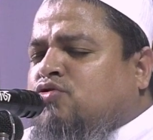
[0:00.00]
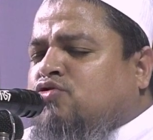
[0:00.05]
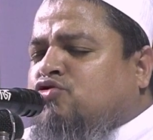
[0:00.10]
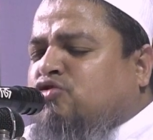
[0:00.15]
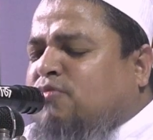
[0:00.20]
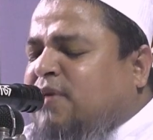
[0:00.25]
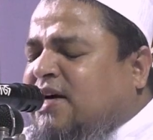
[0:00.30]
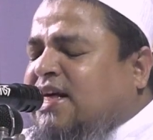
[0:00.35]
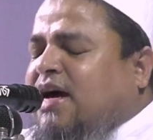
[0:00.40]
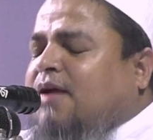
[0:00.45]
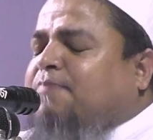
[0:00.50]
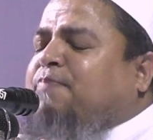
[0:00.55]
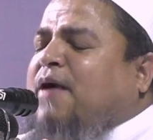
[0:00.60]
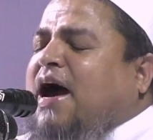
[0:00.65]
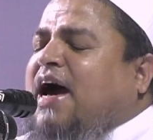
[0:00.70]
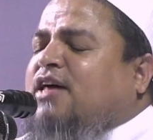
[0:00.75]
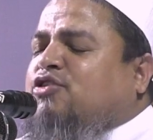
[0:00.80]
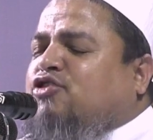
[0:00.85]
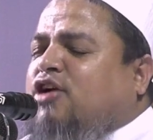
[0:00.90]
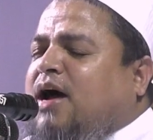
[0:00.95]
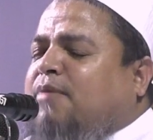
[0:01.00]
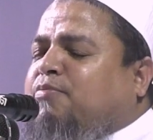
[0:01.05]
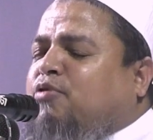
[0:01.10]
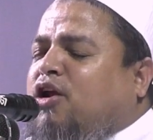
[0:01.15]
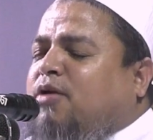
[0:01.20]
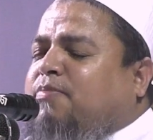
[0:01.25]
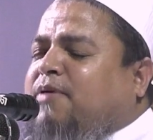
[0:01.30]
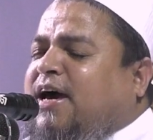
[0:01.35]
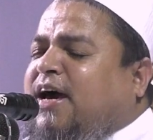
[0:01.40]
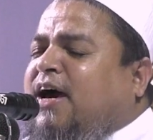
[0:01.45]
তোমাদের পায়ে ধরে
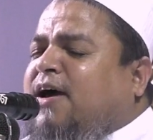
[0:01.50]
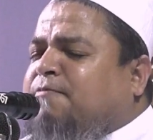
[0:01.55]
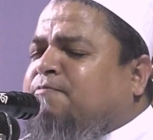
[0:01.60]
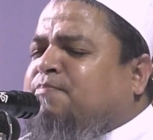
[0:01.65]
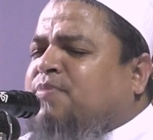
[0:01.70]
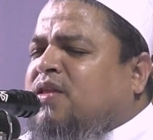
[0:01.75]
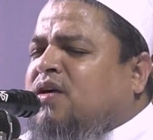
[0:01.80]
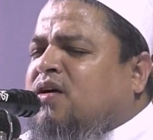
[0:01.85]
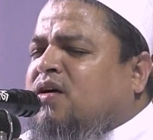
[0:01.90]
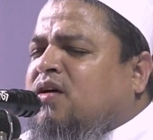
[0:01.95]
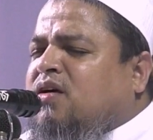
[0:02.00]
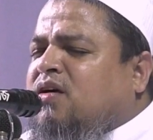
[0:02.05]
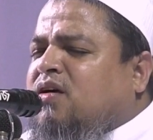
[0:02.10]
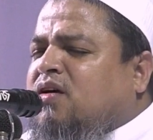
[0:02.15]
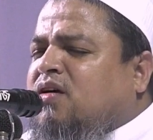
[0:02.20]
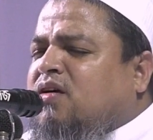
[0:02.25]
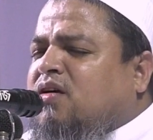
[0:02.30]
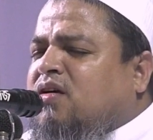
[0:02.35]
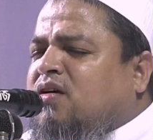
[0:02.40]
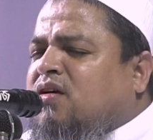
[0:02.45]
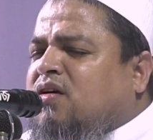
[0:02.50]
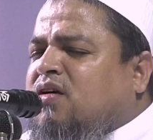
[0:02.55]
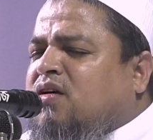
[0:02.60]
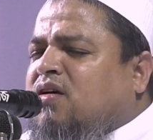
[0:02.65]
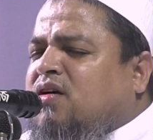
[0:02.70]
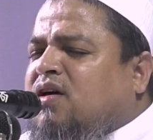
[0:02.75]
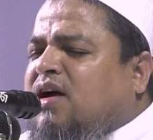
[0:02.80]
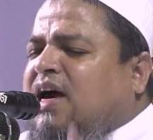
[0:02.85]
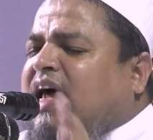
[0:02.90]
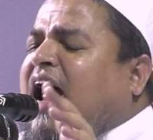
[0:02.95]
বলবে
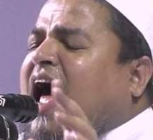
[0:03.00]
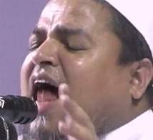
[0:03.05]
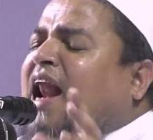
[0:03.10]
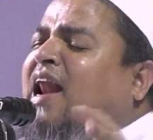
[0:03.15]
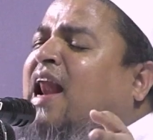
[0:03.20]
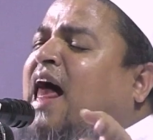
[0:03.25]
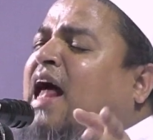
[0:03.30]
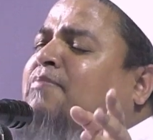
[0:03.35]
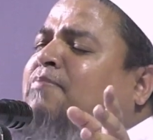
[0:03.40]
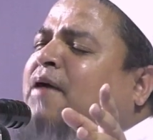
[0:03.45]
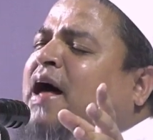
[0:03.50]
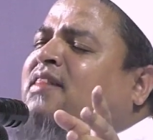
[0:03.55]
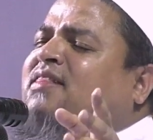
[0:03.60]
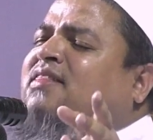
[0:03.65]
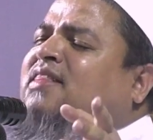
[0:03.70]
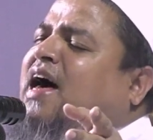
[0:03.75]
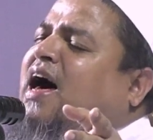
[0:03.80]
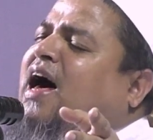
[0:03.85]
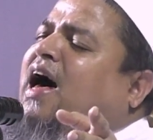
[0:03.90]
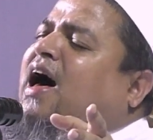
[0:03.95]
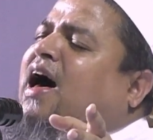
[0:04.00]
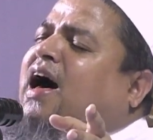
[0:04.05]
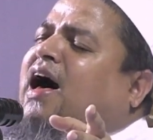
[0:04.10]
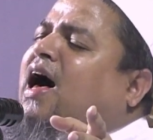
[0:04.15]
এরা আল্লাহর বান্দা